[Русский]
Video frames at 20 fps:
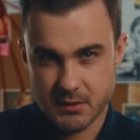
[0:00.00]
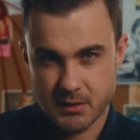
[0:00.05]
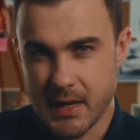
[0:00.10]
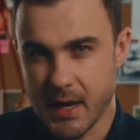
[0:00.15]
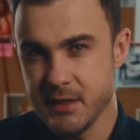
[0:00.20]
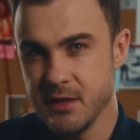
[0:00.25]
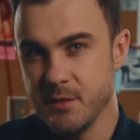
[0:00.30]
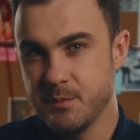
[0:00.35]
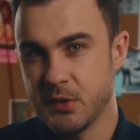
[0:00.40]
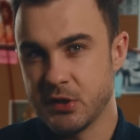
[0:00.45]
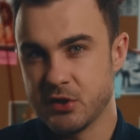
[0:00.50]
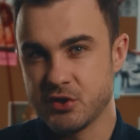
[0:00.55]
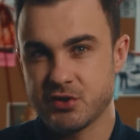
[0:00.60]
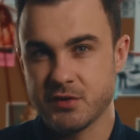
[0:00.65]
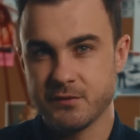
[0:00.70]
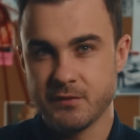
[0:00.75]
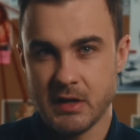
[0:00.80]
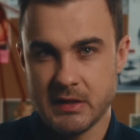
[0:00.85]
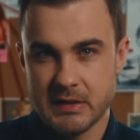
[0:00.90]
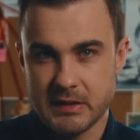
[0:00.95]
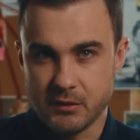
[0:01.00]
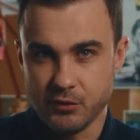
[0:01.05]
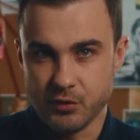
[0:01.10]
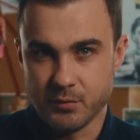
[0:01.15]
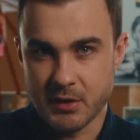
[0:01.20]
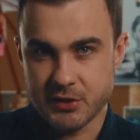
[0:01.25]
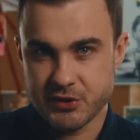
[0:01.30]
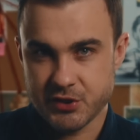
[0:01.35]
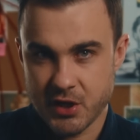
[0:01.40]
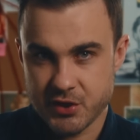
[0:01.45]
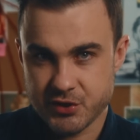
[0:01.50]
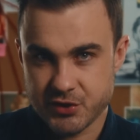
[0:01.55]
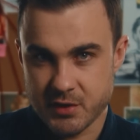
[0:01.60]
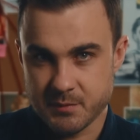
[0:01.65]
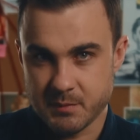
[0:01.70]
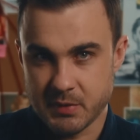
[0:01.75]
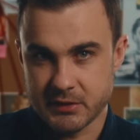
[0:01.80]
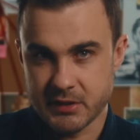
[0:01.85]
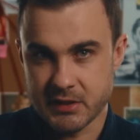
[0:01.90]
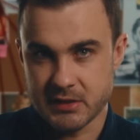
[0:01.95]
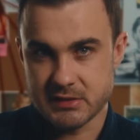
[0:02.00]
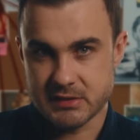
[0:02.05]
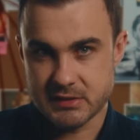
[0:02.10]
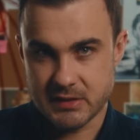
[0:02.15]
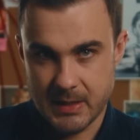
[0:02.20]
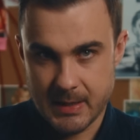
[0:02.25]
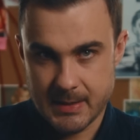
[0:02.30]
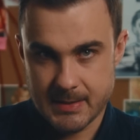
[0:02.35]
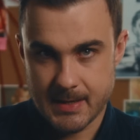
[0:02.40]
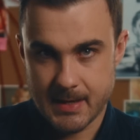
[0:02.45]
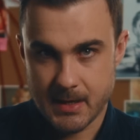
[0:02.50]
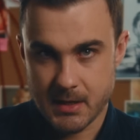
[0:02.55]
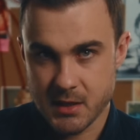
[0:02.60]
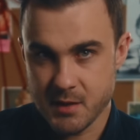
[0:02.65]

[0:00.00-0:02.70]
Они переживали глубочайшее потрясение